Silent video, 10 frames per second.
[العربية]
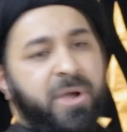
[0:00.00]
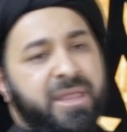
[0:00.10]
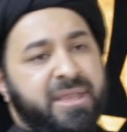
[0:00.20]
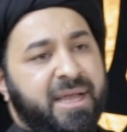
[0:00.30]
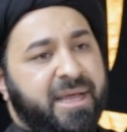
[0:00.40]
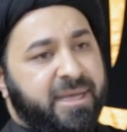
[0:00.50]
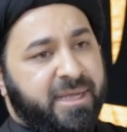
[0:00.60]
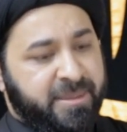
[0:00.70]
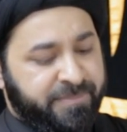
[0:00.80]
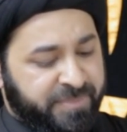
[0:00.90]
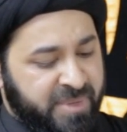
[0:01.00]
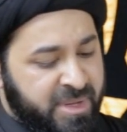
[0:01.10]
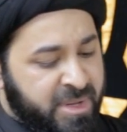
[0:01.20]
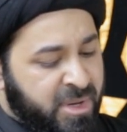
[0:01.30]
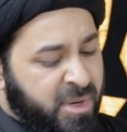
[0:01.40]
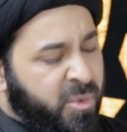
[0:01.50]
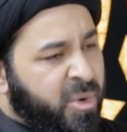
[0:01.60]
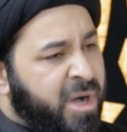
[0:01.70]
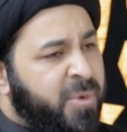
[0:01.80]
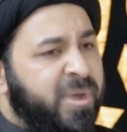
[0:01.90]
وإذلاله
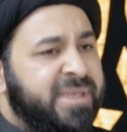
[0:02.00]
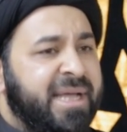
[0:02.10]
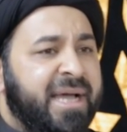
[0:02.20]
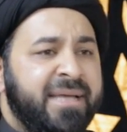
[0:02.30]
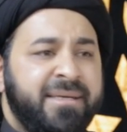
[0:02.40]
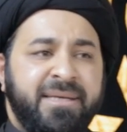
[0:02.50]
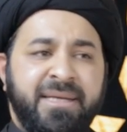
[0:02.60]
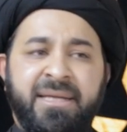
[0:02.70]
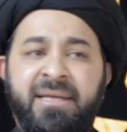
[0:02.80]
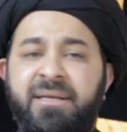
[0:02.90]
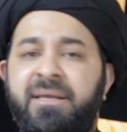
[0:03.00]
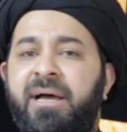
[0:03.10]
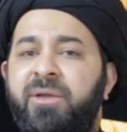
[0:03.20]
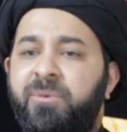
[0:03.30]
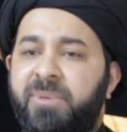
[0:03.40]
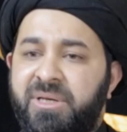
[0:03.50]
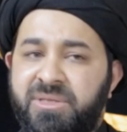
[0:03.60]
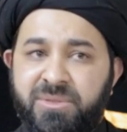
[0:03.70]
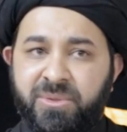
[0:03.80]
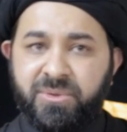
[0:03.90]
وهو تعدي لا يمكن
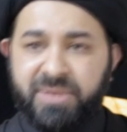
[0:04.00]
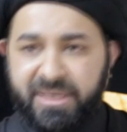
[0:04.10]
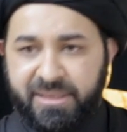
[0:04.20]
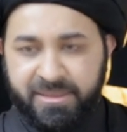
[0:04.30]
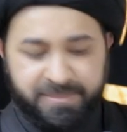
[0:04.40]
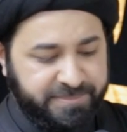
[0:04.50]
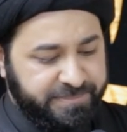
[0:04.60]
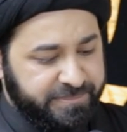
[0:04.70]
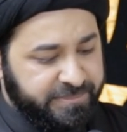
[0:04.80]
السكوت عنه